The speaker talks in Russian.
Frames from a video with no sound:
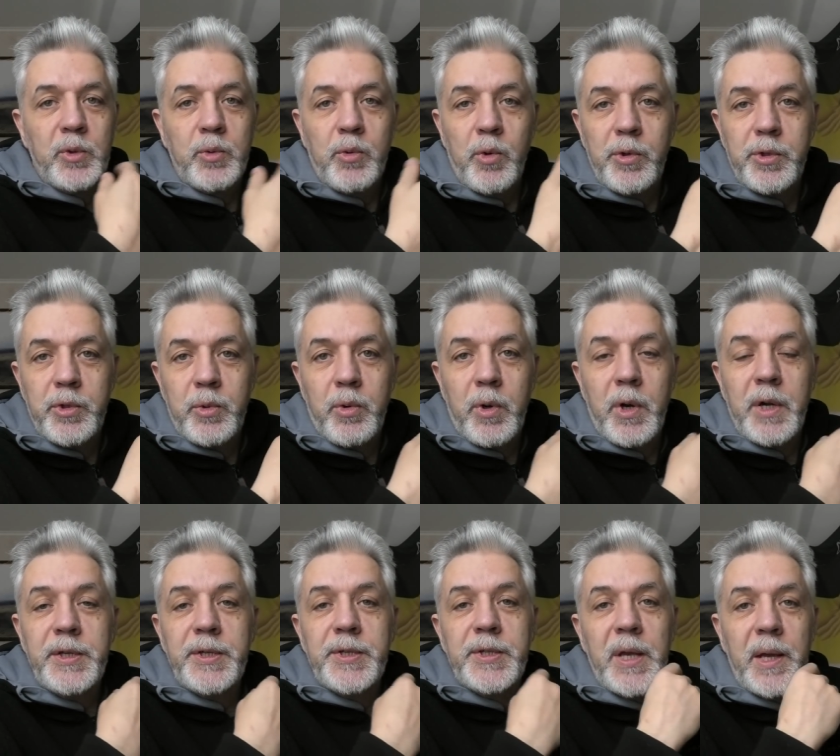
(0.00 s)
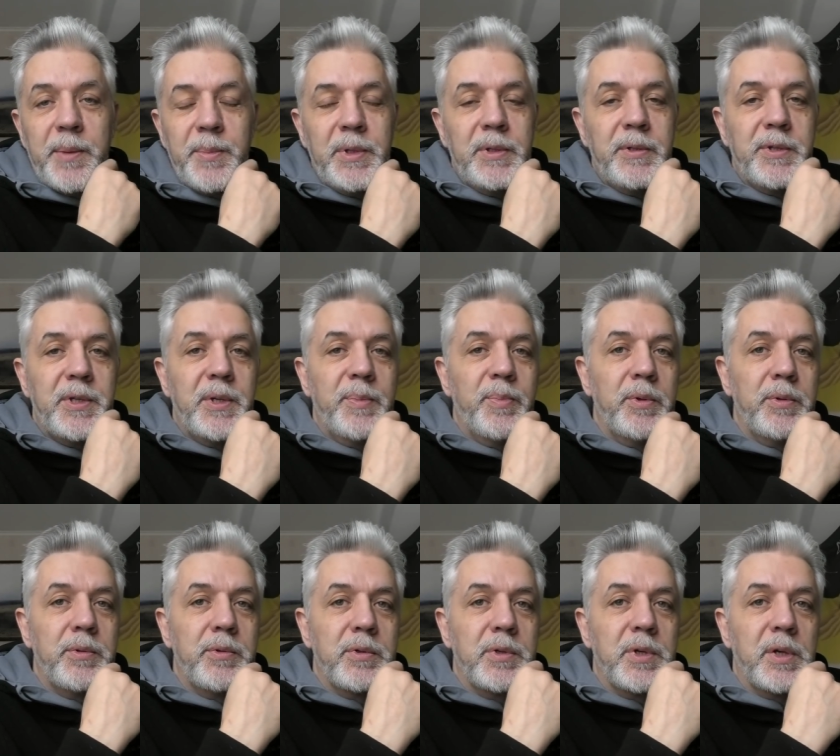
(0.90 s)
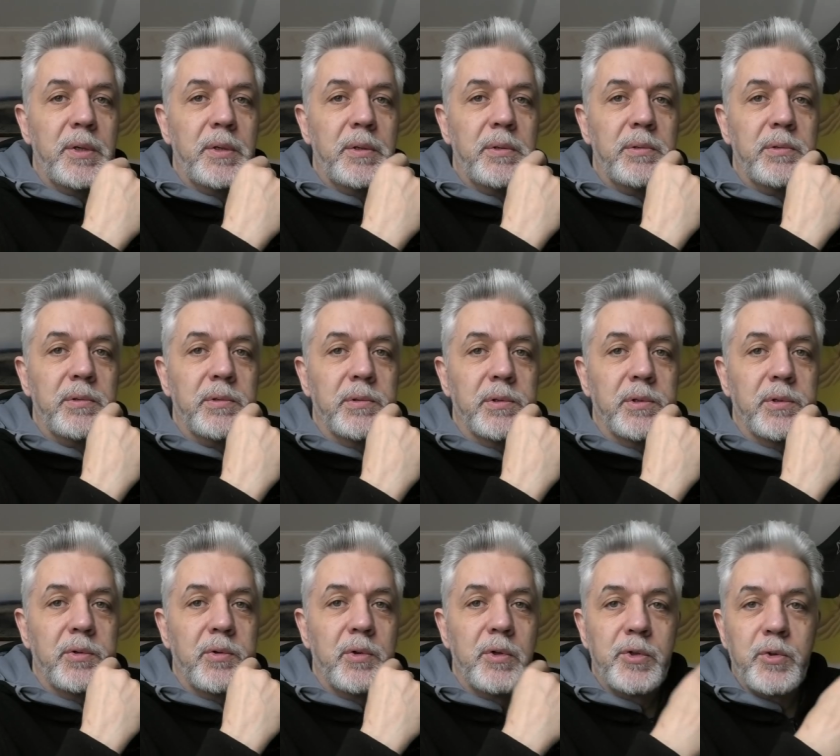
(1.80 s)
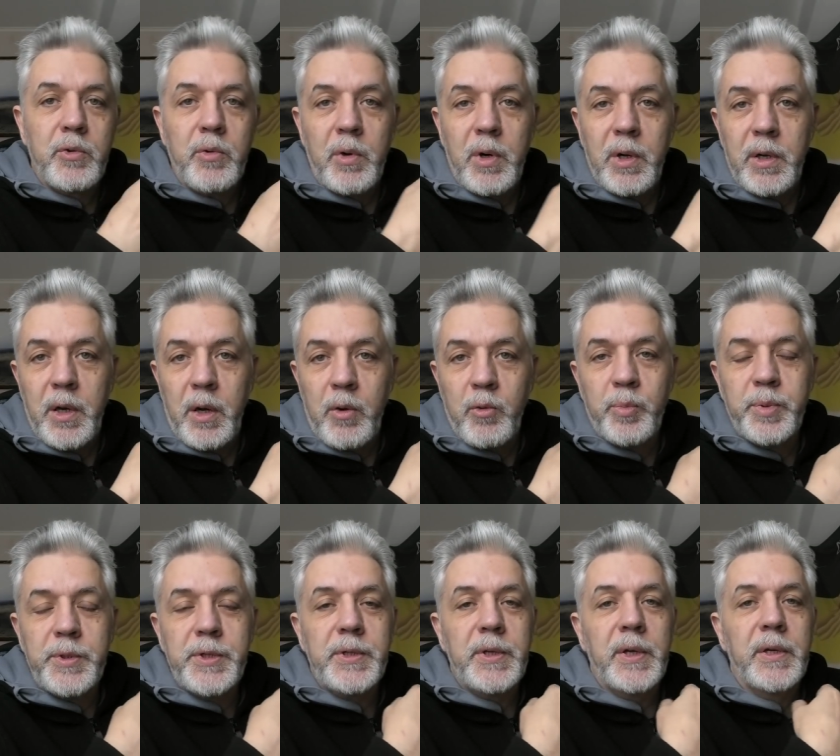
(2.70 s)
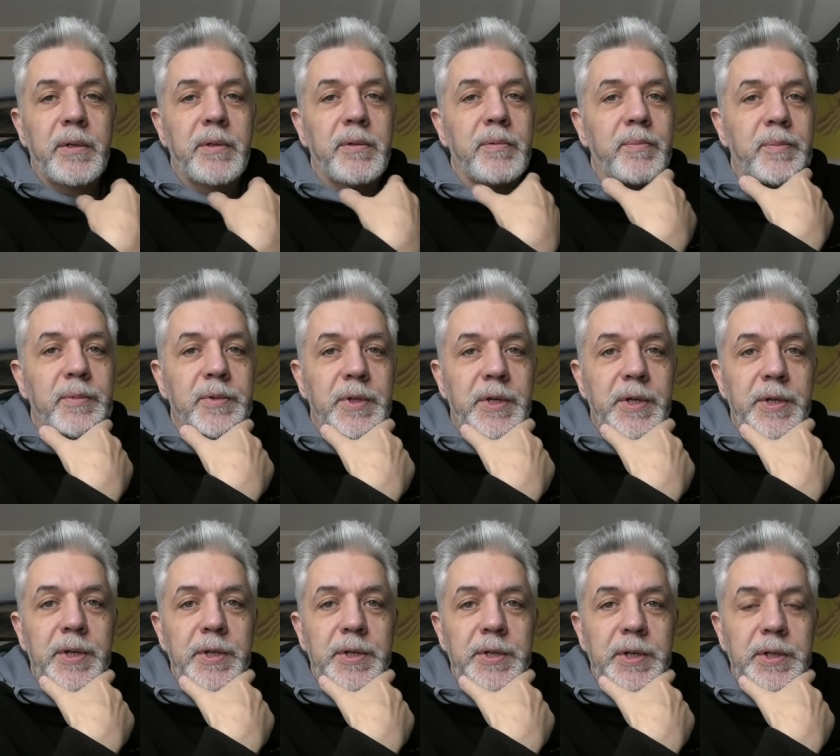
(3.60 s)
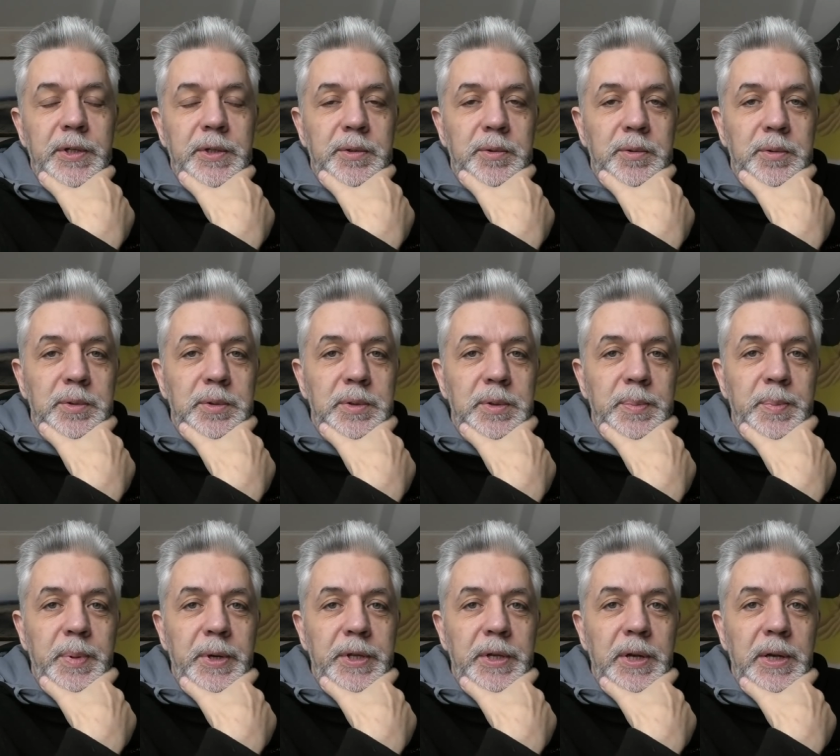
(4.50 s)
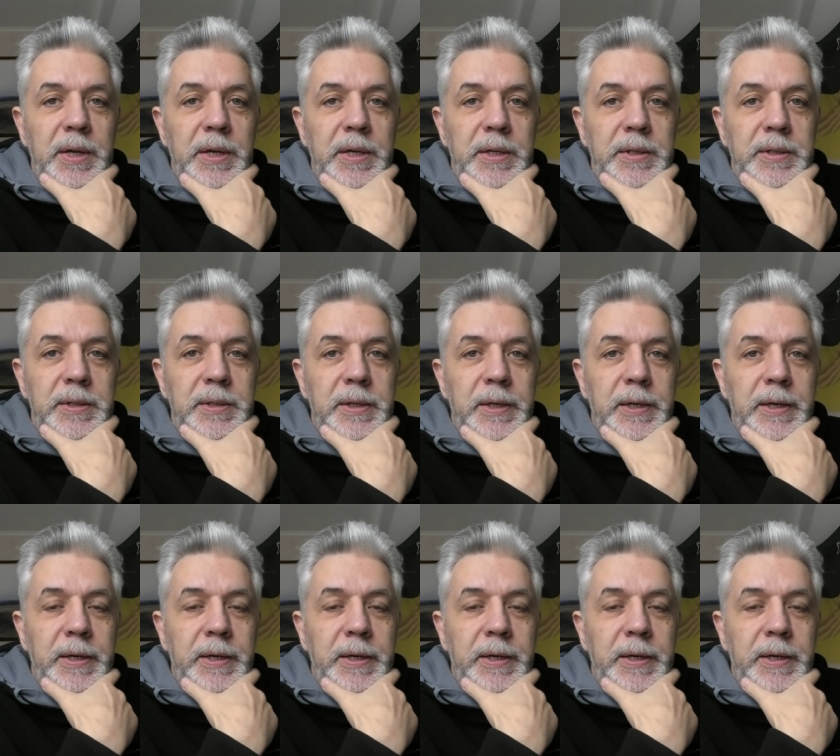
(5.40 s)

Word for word: Но ну, коль скоро они сами сыплются, а, коль скоро коррупция среди тех, кто определяет